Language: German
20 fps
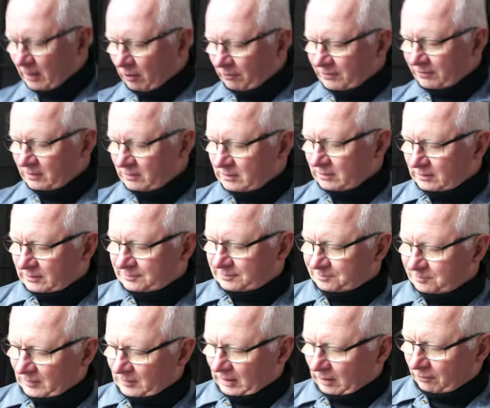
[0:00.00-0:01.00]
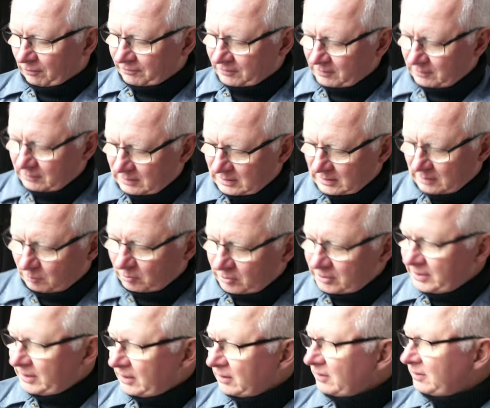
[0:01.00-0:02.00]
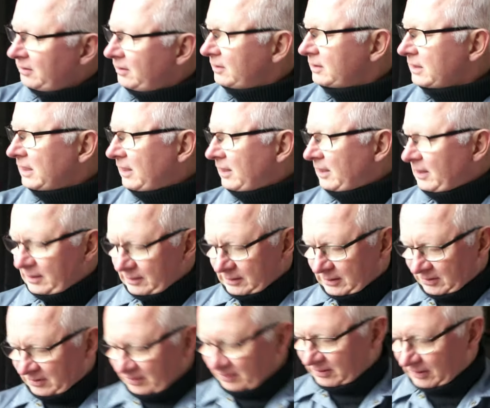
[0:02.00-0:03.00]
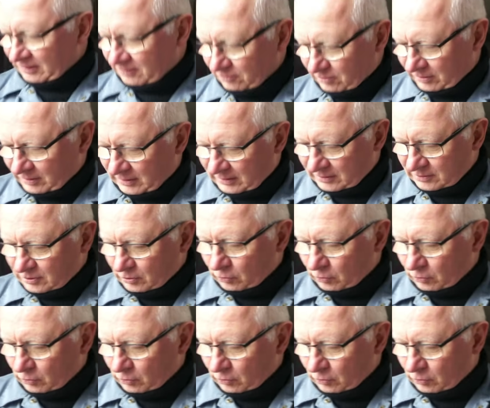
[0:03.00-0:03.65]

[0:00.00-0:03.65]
aufge äh, aufmontiert sind. Das ist der sogenannte